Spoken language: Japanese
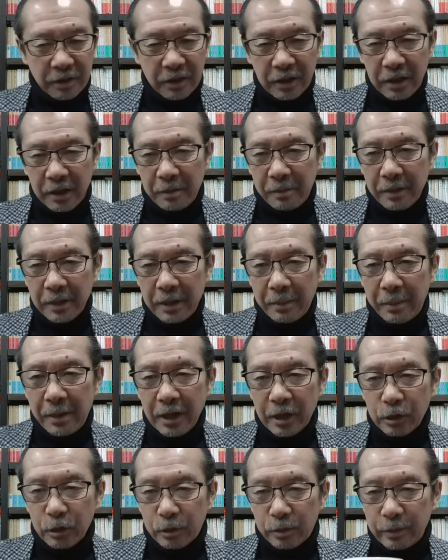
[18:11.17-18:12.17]
やばやばい
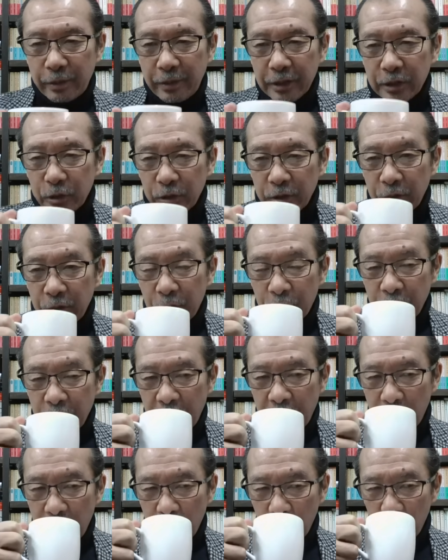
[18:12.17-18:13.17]
なと思いますよね、これ
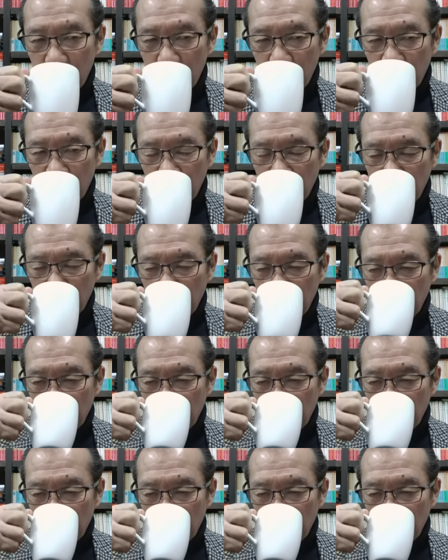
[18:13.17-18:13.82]
ね。うん。